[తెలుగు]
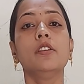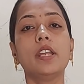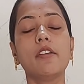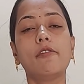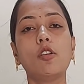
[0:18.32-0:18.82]

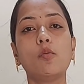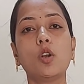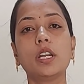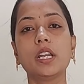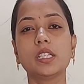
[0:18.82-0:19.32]
డే ఫోర్
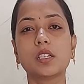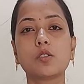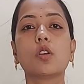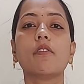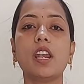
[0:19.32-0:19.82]
ఓటింగ్
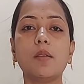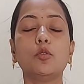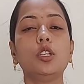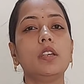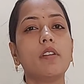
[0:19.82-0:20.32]
రిజల్ట్స్లోకి వెళ్ళే
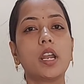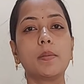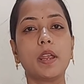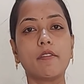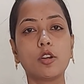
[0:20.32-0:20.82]
ముందు ఈ
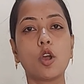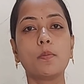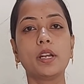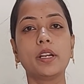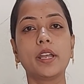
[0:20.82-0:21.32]
వారం ఎవరు
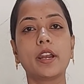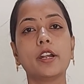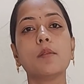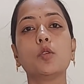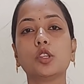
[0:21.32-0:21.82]
నామినేట్
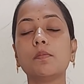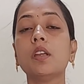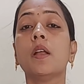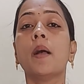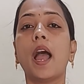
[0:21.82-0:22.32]
అయ్యారంటే మొత్తం
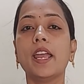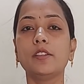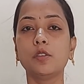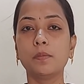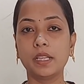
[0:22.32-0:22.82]

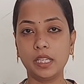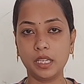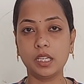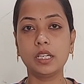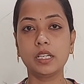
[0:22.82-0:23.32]
ఐదుగురు
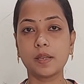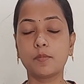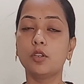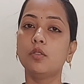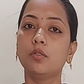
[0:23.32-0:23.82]
మంది ఇంటి
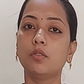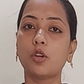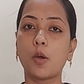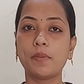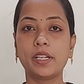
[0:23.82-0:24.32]
సభ్యులు
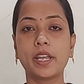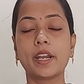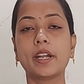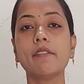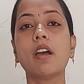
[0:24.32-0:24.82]
నామినేట్
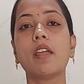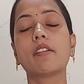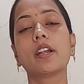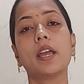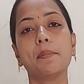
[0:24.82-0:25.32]
అయ్యారండి వాళ్ళు
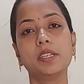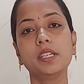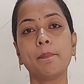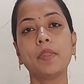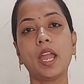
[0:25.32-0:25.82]
ఎవరంటే
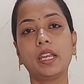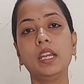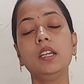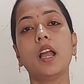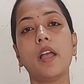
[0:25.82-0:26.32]
అభిజిత్
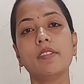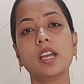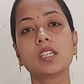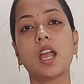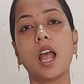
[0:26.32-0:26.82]
అఖిల్
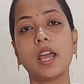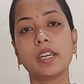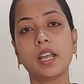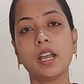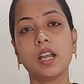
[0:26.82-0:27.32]
అవినాష్
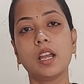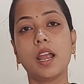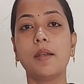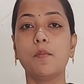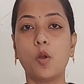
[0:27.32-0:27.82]
హారిక
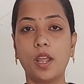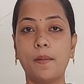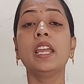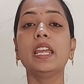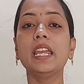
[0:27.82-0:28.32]
అండ్
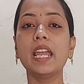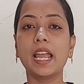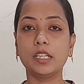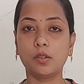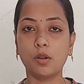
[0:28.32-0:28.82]
మోనల్ ఈ
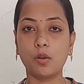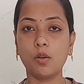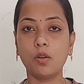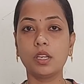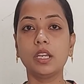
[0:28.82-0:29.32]
ఐదుగురిలో
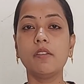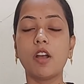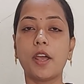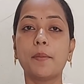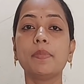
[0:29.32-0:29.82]
ఈ
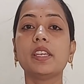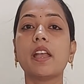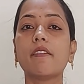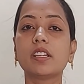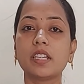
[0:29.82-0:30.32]
వారం
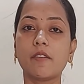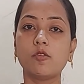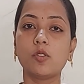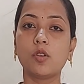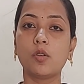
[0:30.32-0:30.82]
ఎవరు సేఫ్
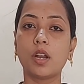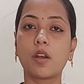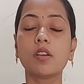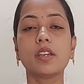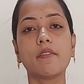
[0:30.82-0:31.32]
జోన్లో
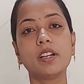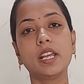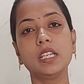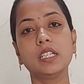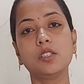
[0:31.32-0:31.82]
ఉన్నారో ఎవరు
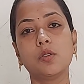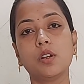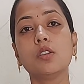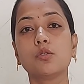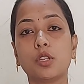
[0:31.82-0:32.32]
డేంజర్
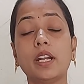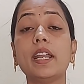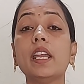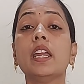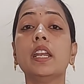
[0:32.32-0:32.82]
జోన్లో చూద్దాం అంటే